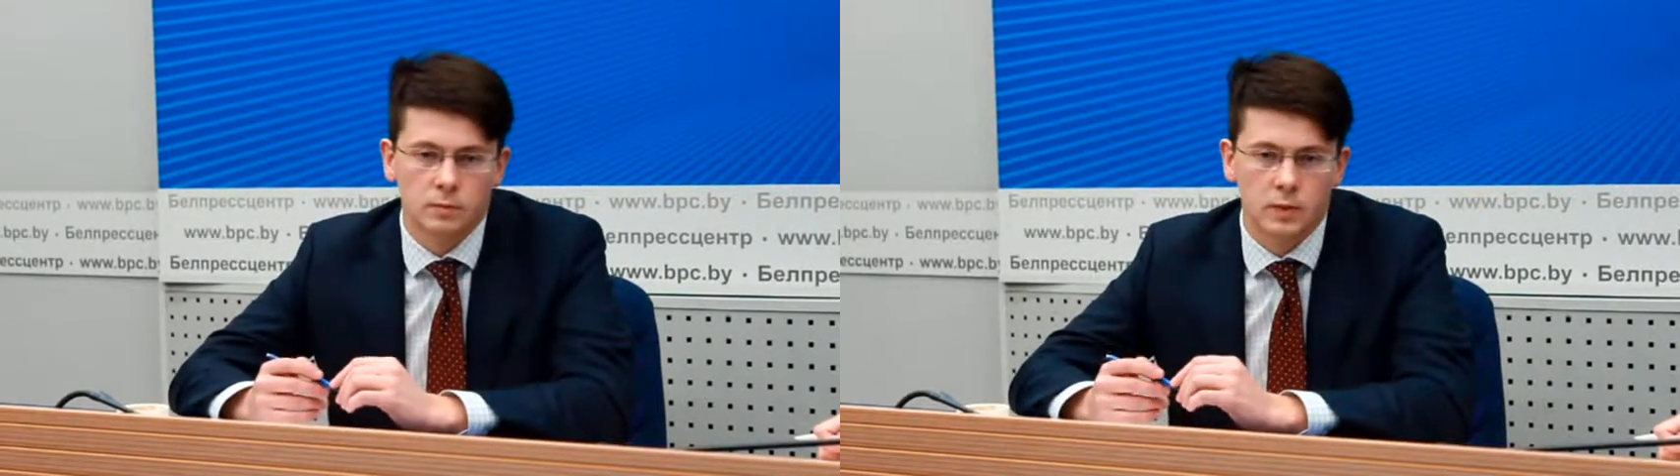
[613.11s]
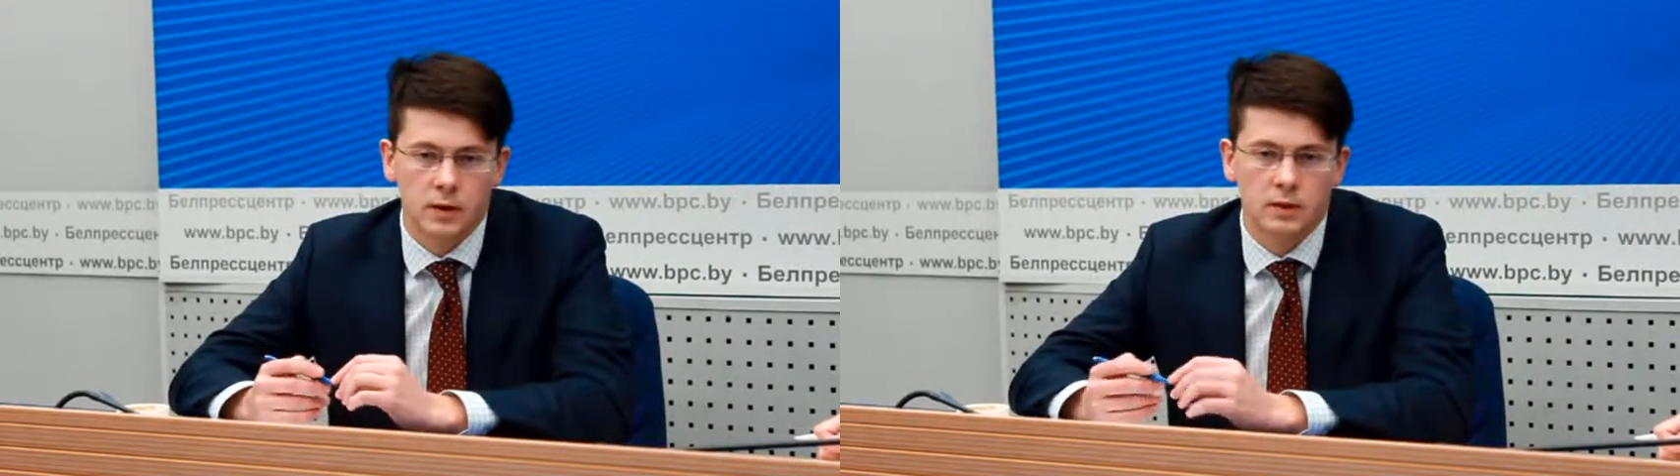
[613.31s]

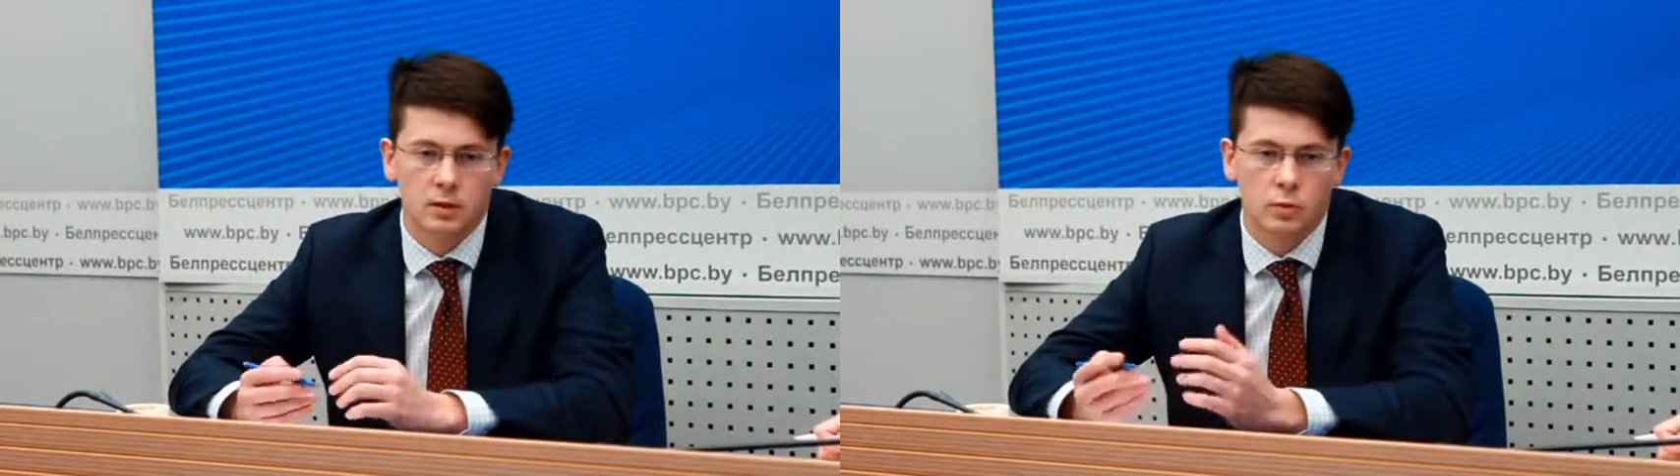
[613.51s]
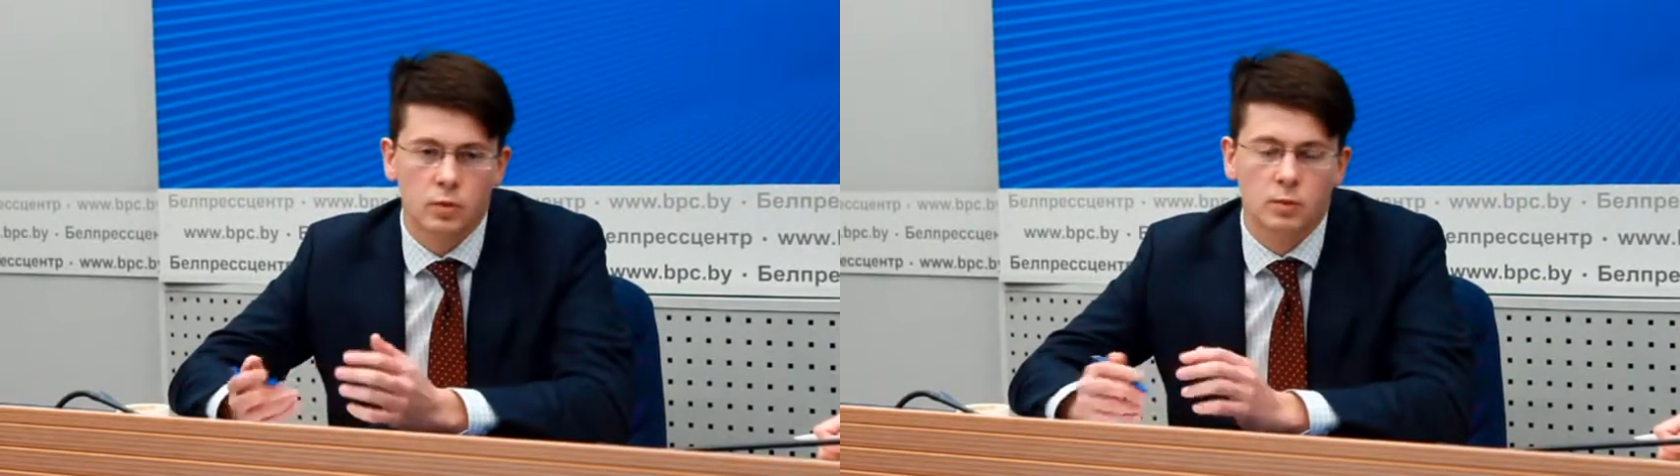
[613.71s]

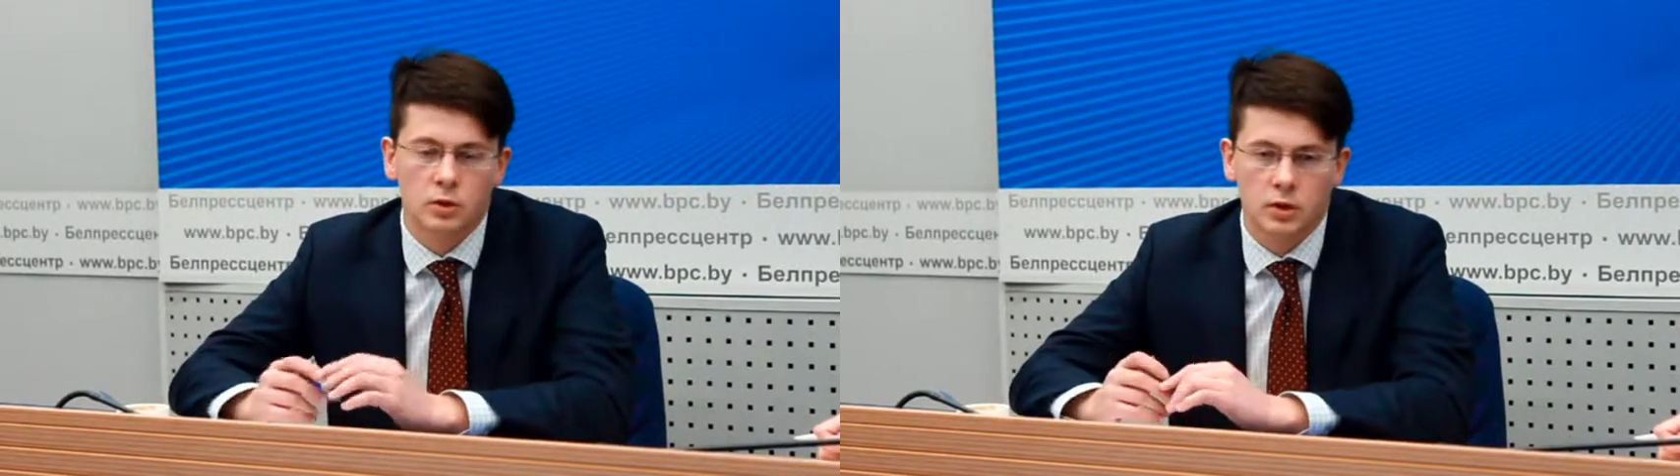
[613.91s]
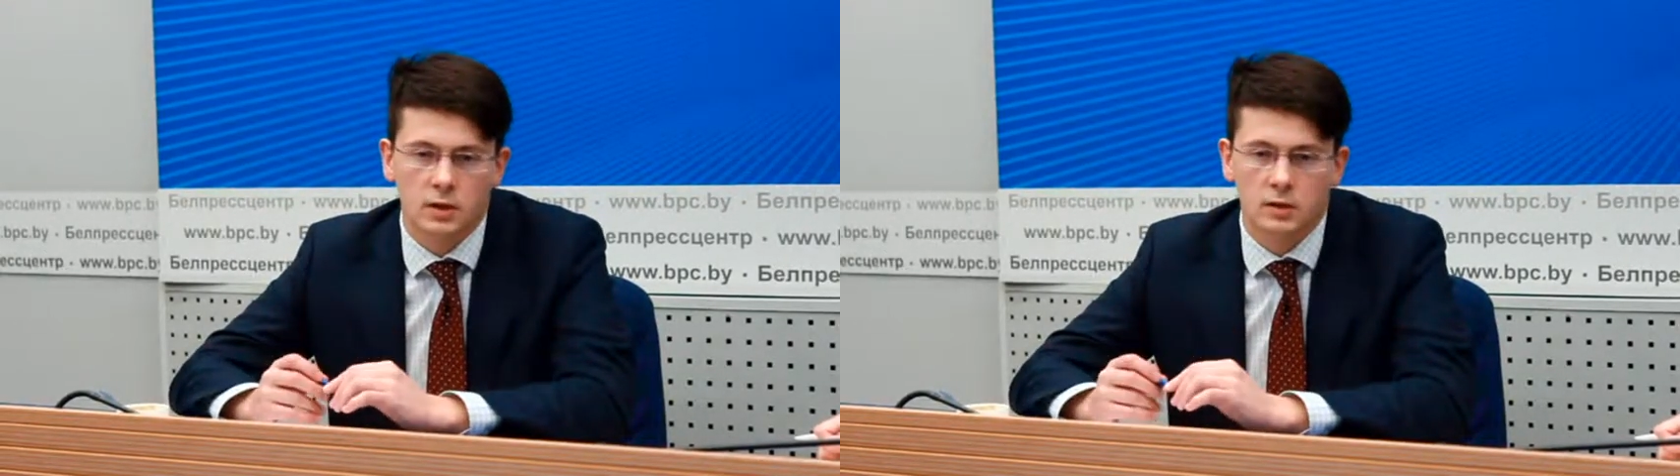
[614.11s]
родить
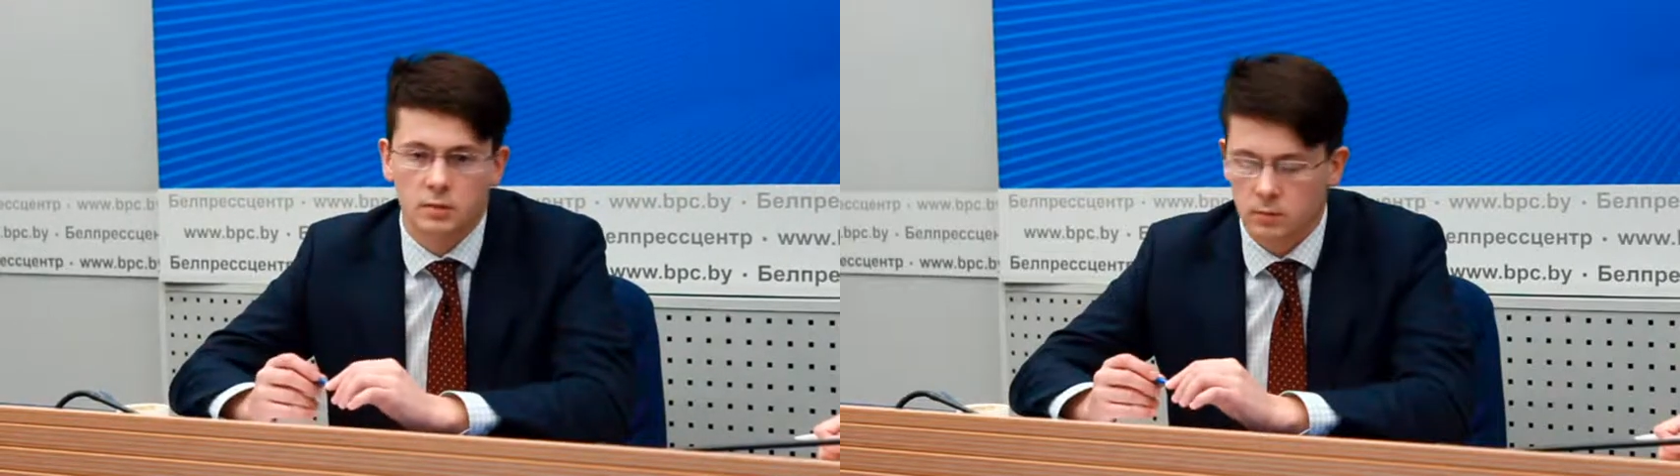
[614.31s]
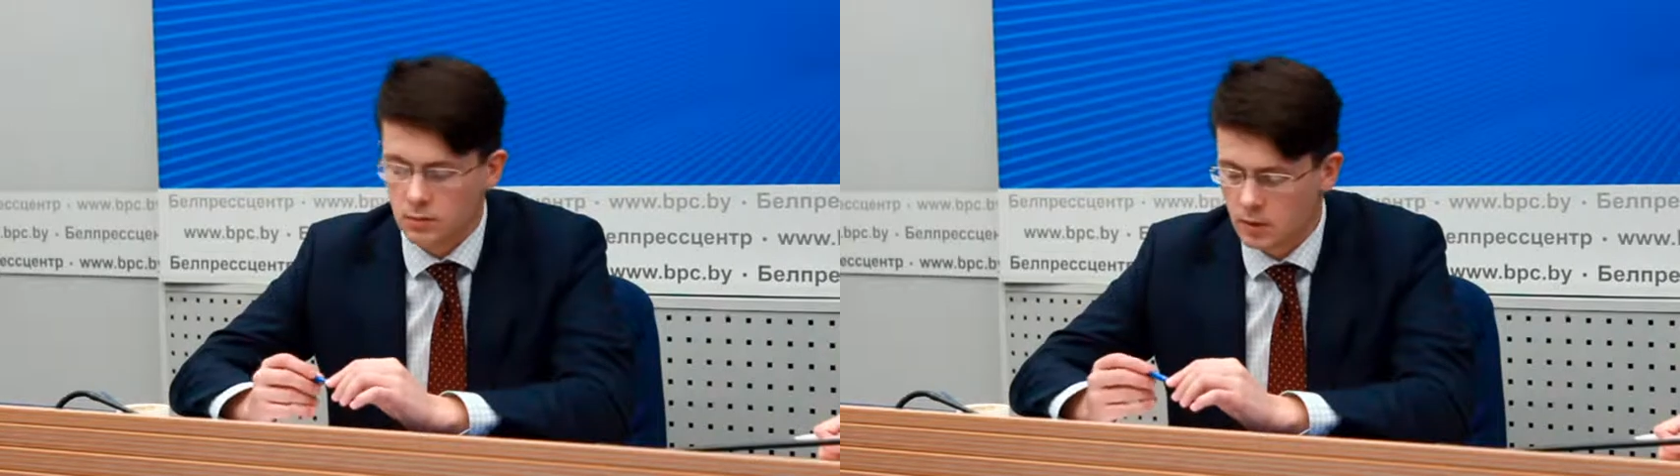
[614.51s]
помощь частным,